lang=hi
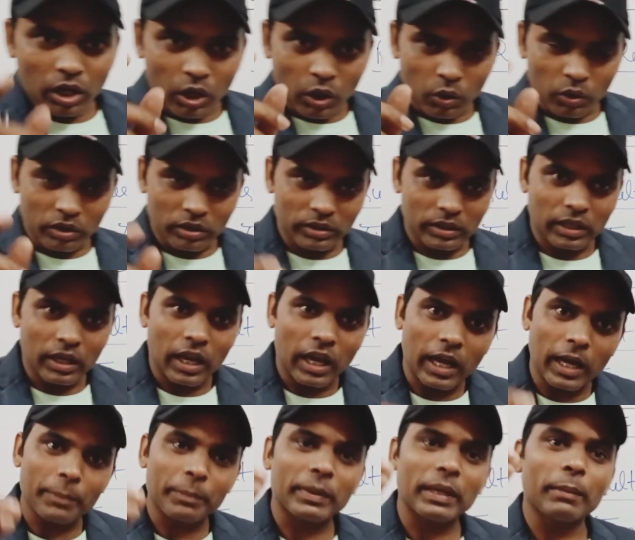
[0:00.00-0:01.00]
और
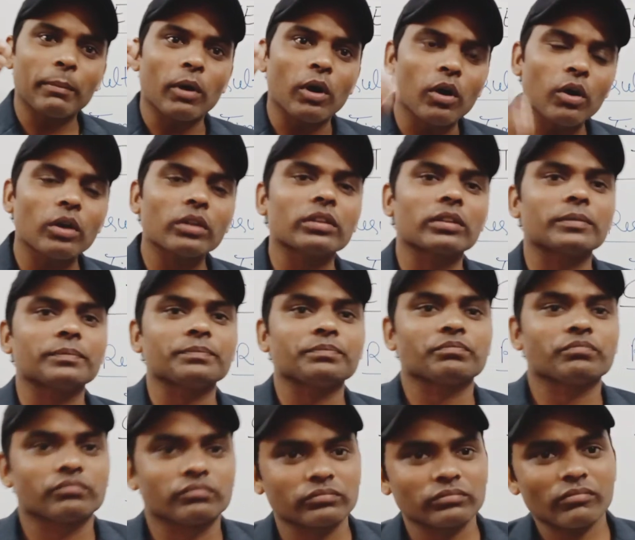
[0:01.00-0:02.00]
आपने बहुत
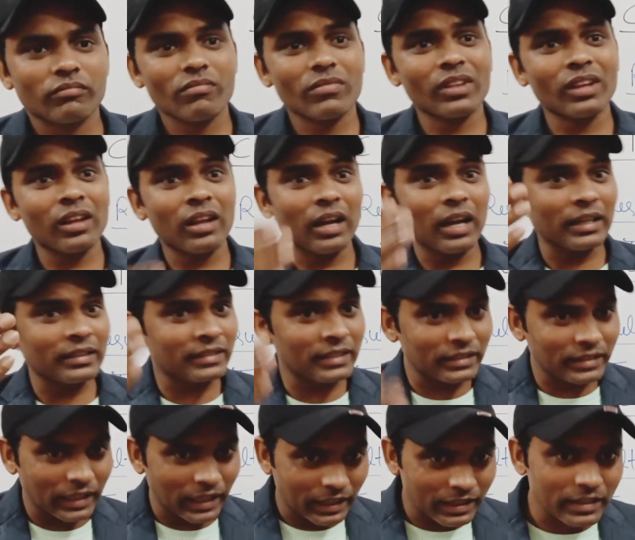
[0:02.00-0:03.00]
अच्छी
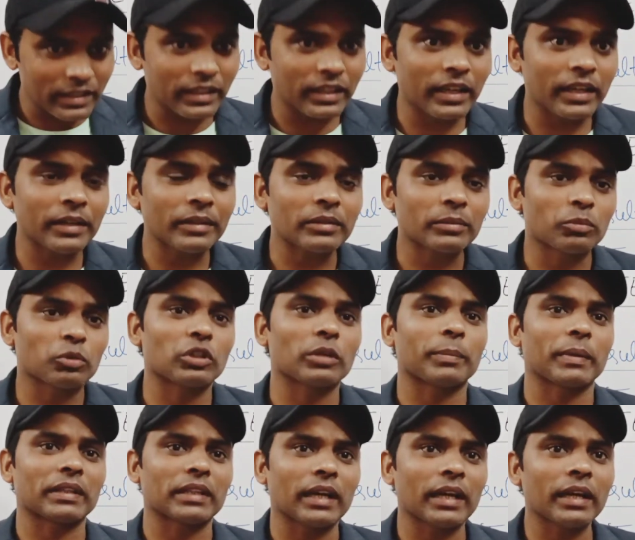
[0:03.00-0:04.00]
तैयारी की है मुझे
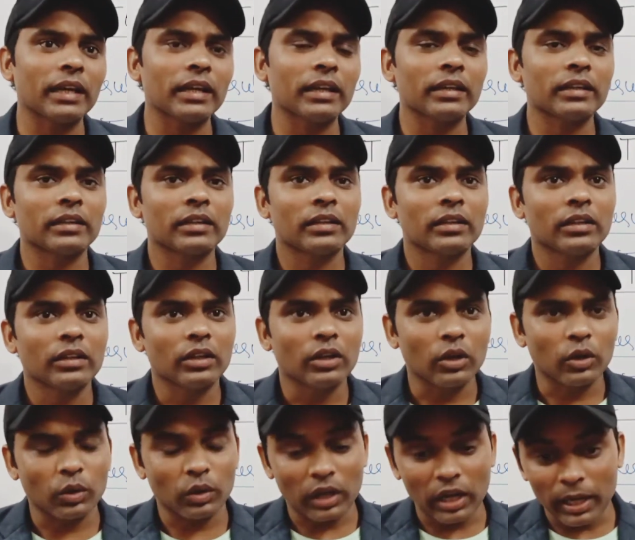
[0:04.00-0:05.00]
पता है
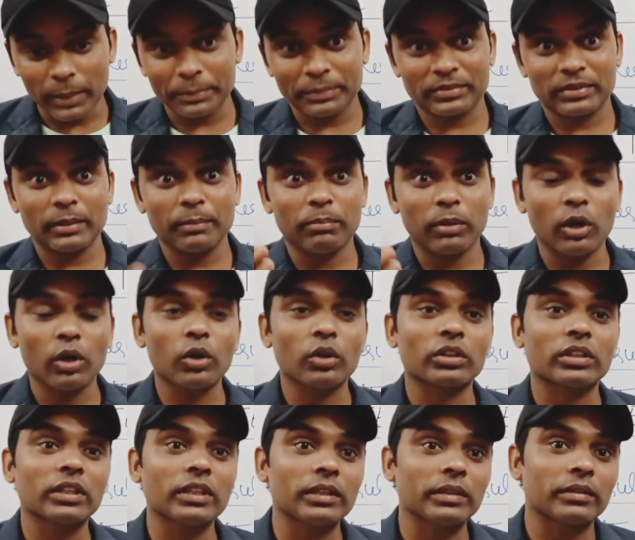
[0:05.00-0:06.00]
और आप सब
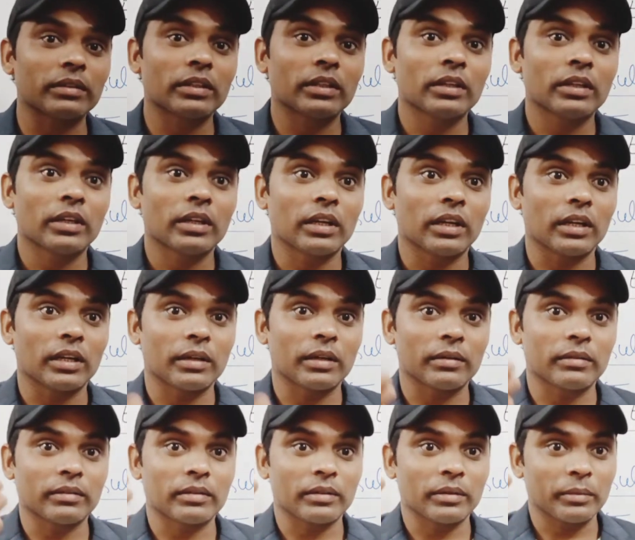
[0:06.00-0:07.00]
बहुत ही
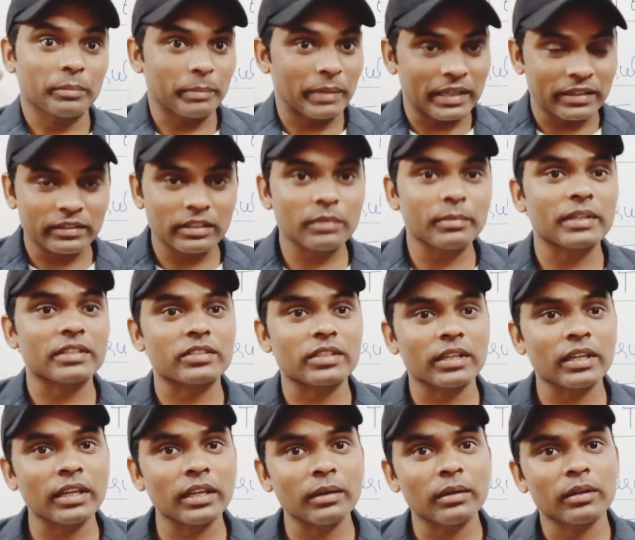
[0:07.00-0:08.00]
मेहनती बच्चे
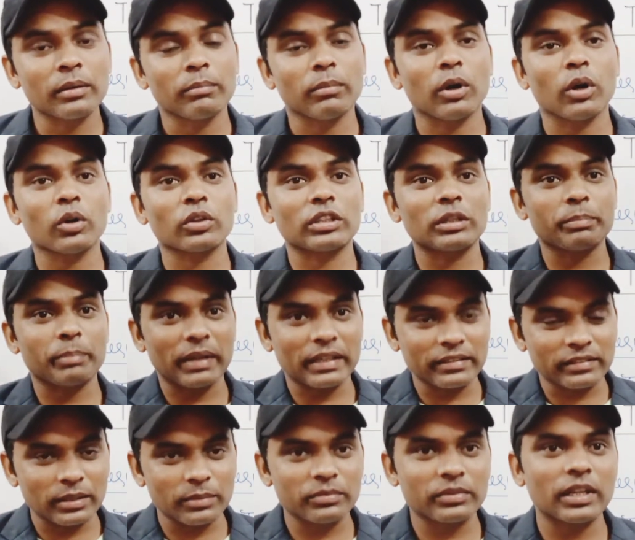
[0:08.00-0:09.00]
हैं बहुत ही
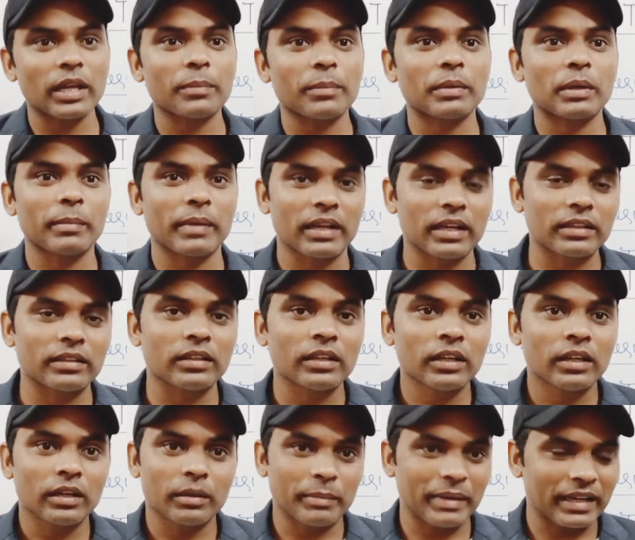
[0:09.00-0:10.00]
परिश्रम से आपने मेहनत
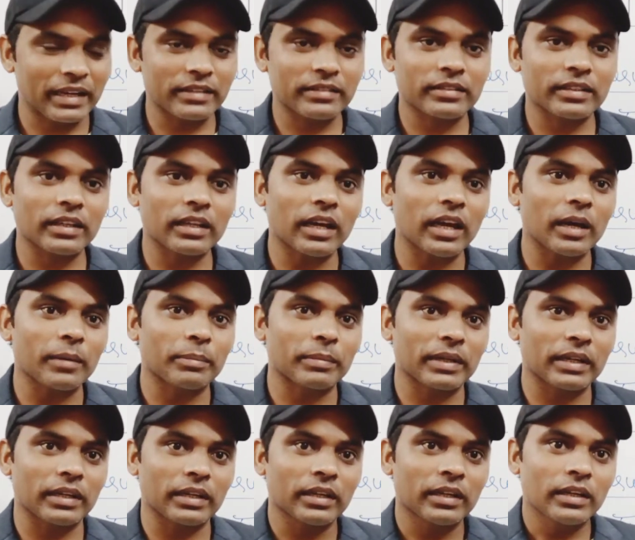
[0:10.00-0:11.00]
मेहनत से
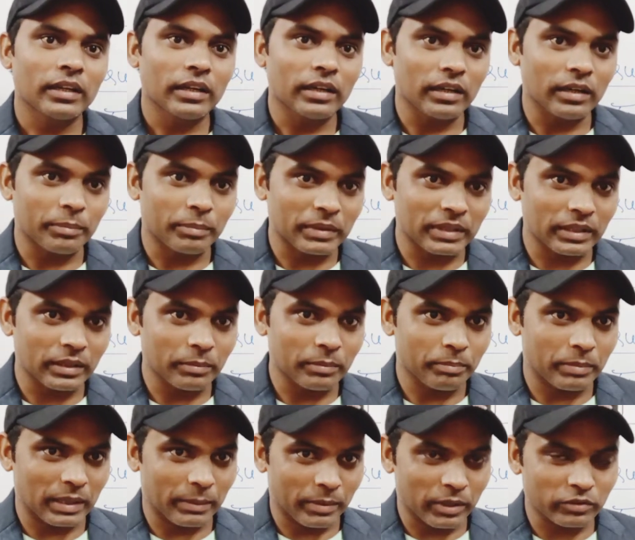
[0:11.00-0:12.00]
आपने अपनी
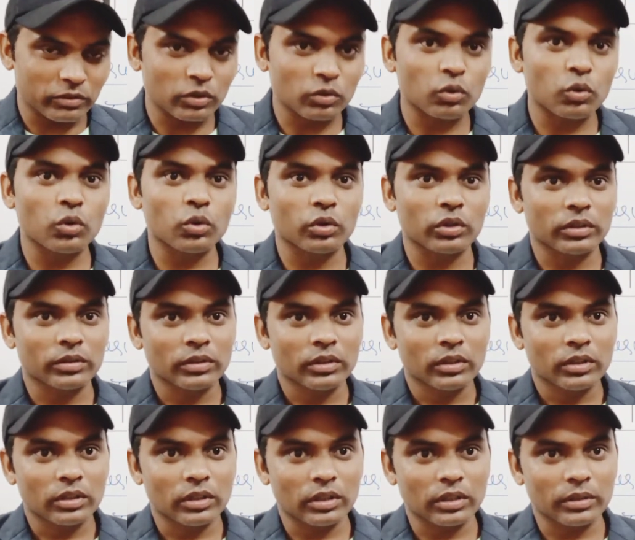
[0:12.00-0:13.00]
प्रिपरेशन को
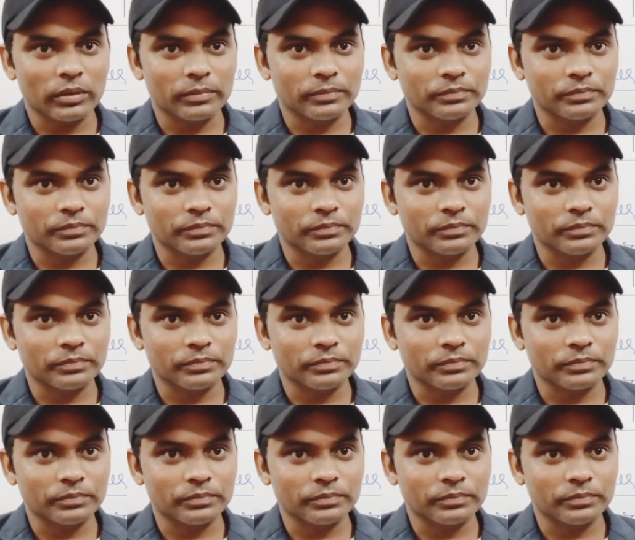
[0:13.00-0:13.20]
आ,